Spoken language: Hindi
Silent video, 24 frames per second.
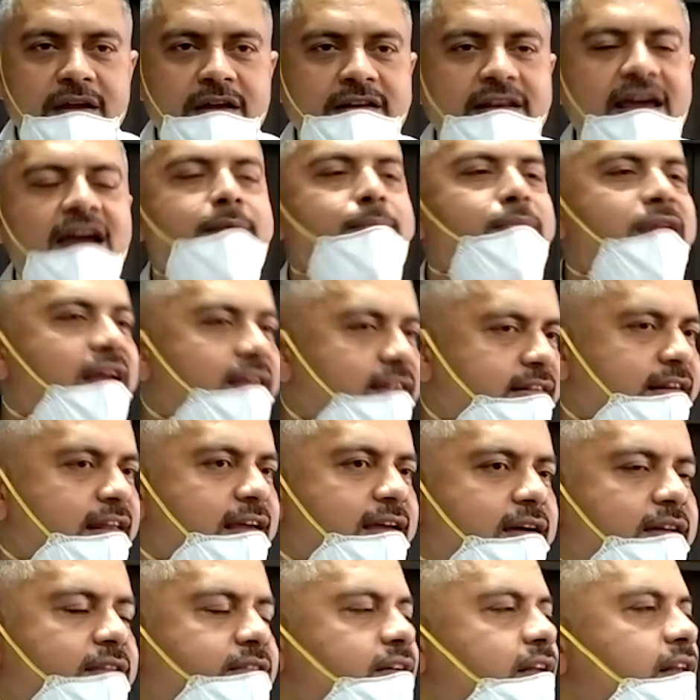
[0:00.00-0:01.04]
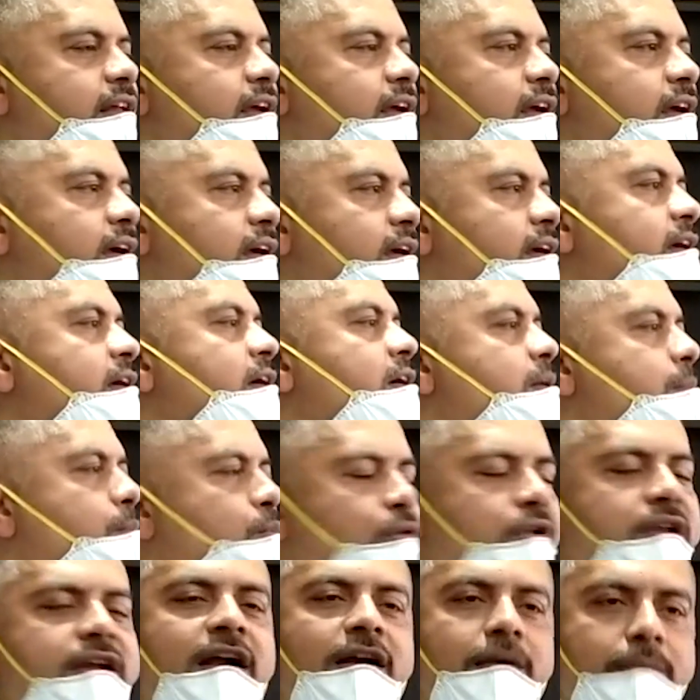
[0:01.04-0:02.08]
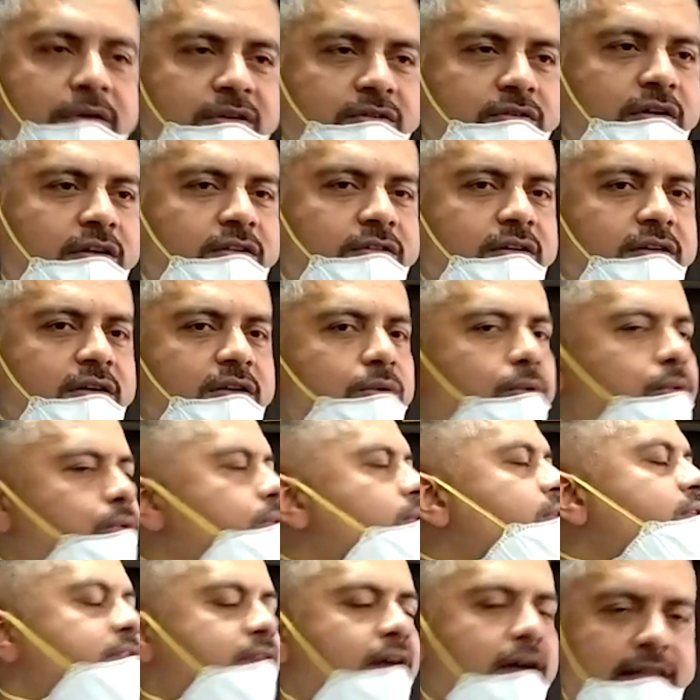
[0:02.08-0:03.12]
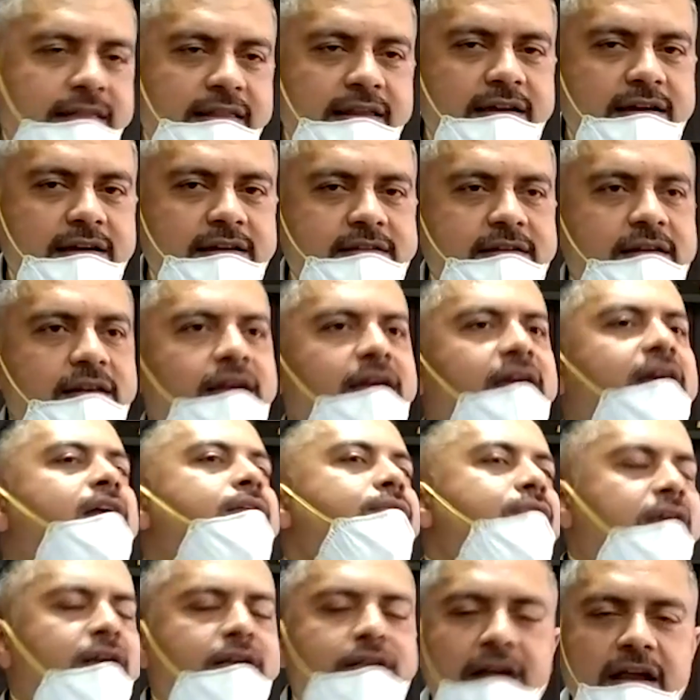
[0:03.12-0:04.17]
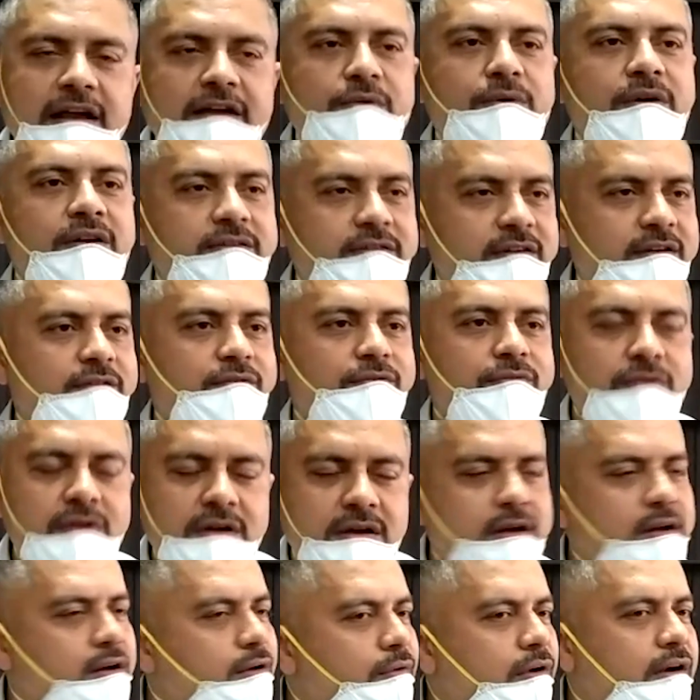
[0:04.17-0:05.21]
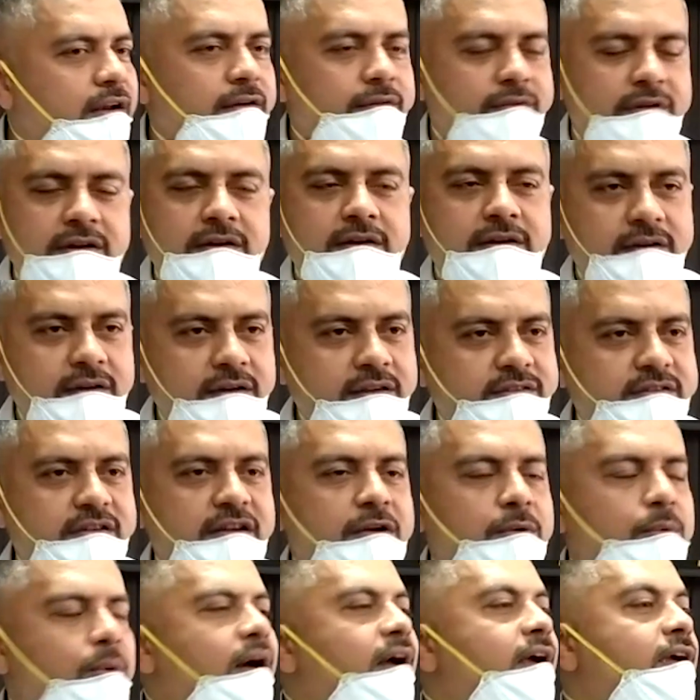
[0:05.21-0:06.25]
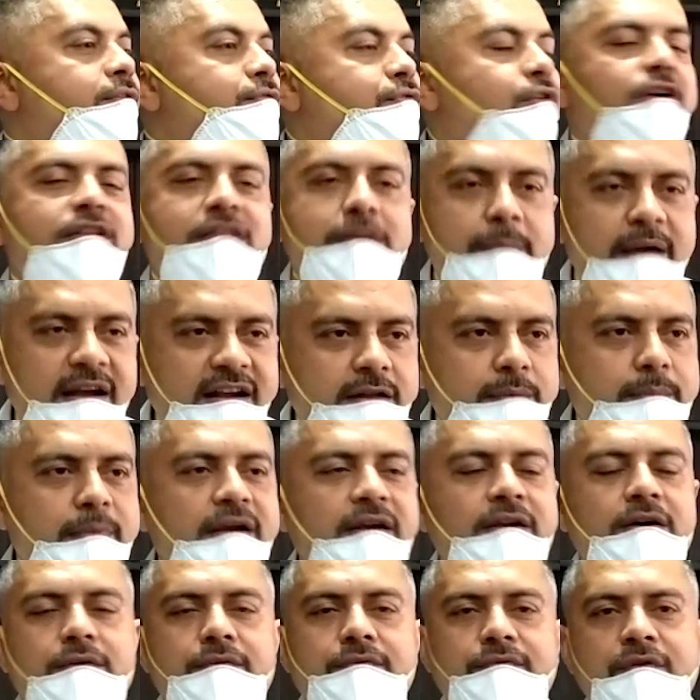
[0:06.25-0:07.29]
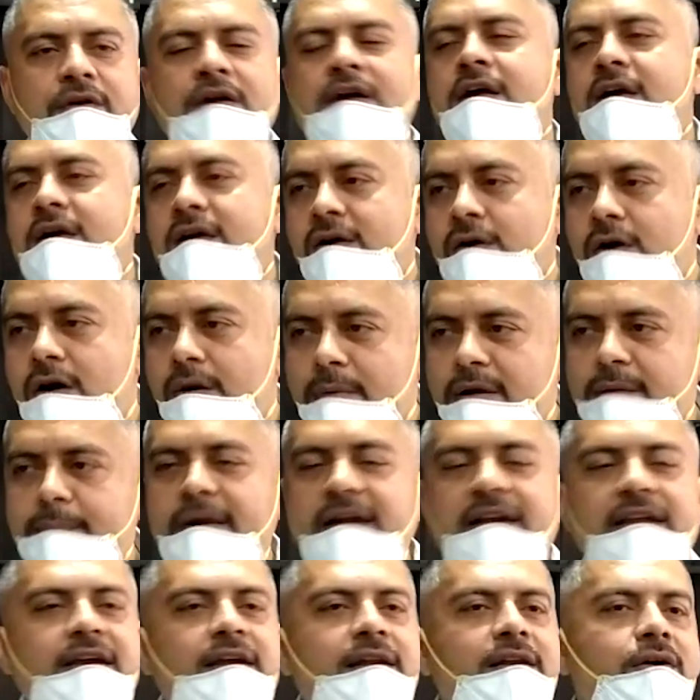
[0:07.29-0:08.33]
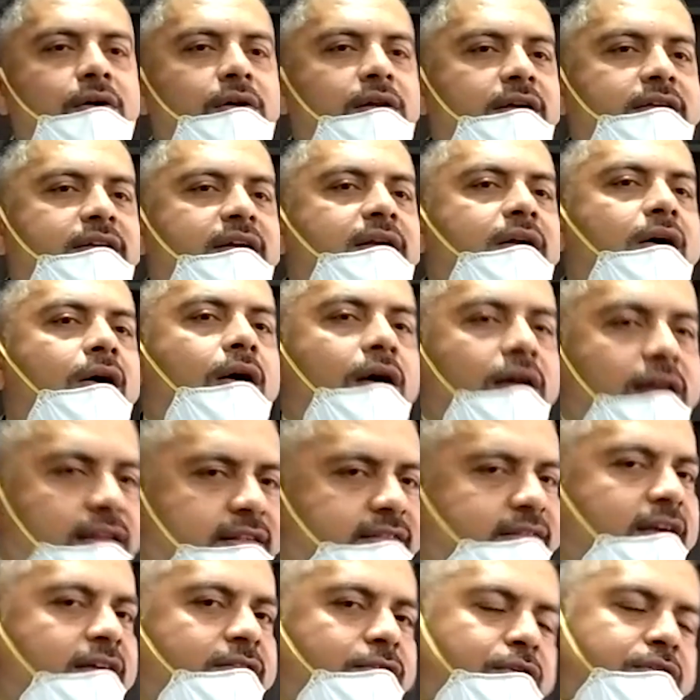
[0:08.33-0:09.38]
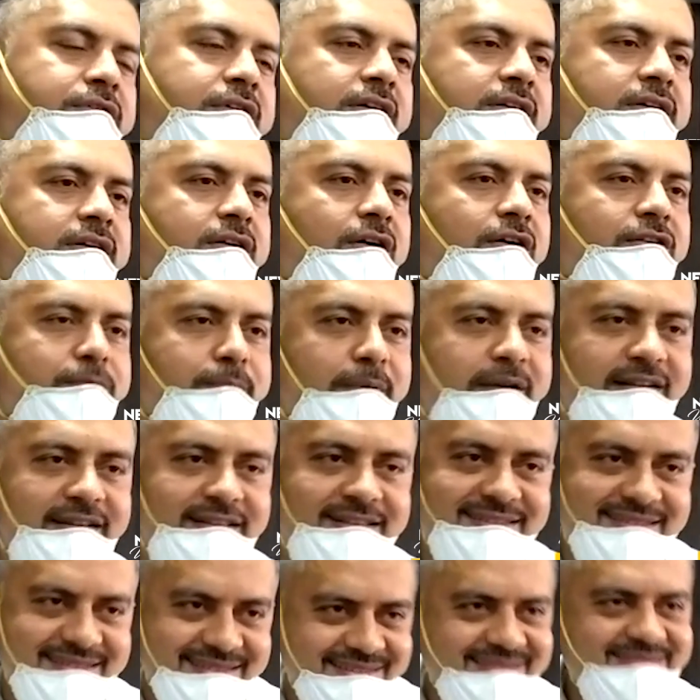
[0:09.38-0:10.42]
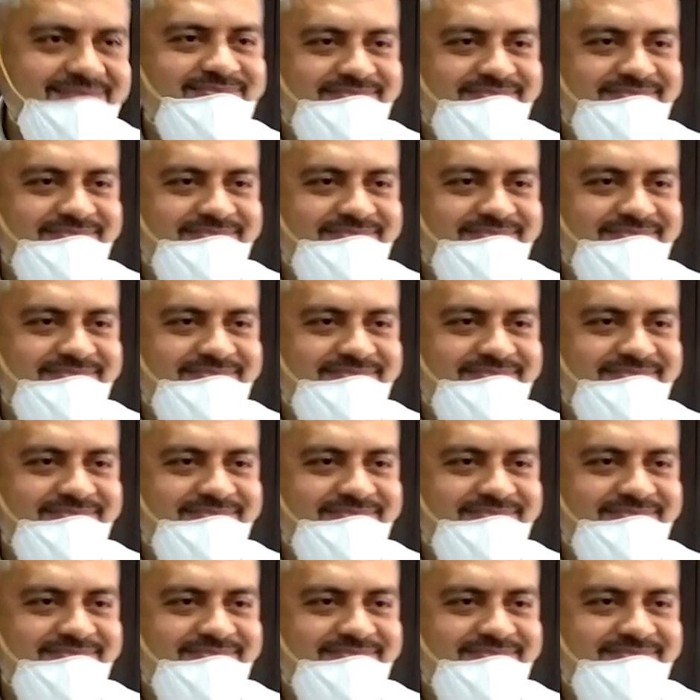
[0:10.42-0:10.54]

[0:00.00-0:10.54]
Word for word: एक टाइमलाइंस लेकर चलेंगे पूरी एडमिनिस्ट्रेशन को साथ लेकर चलेंगे एंड विल ट्राई टू अचीव वट एवर इज़ रिक्वायर्ड फॉर द बेटरमेंट ऑफ गवर्नमेंट मेडिकल कॉलेज एंड ऑल इट्स एसोसिएटेड हॉस्पिटल्स